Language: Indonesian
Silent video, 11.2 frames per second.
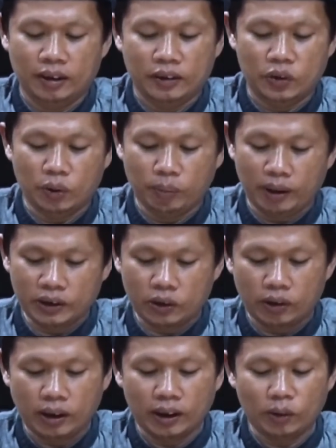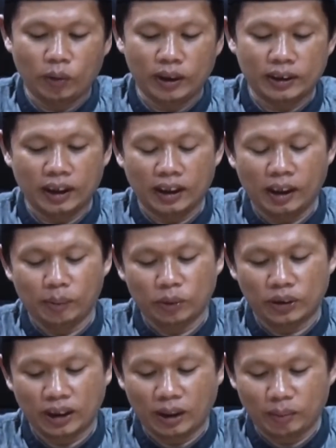suma sholatu wassalamu
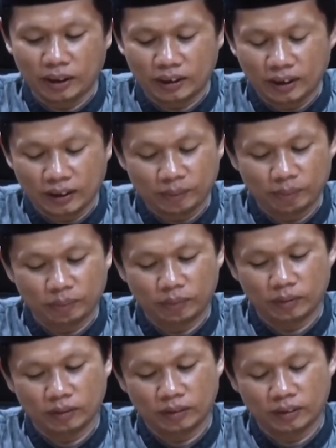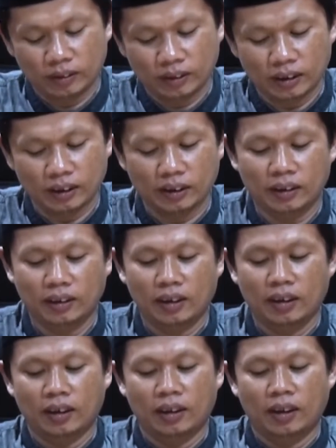sarmada nggih
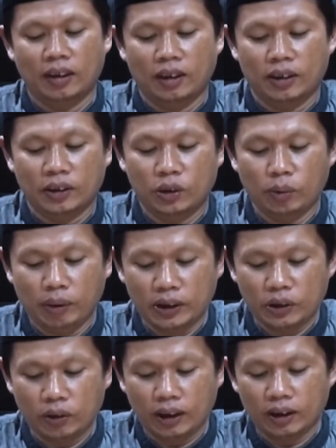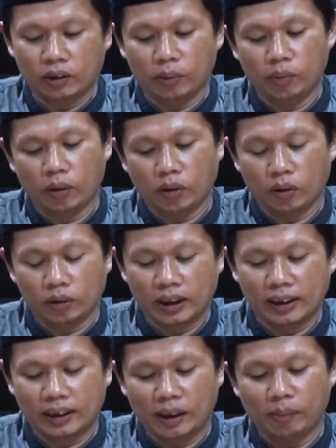Suma sholatu mongko
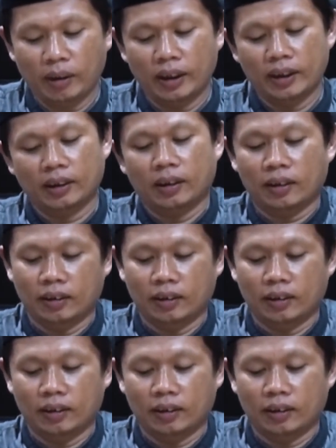te tambah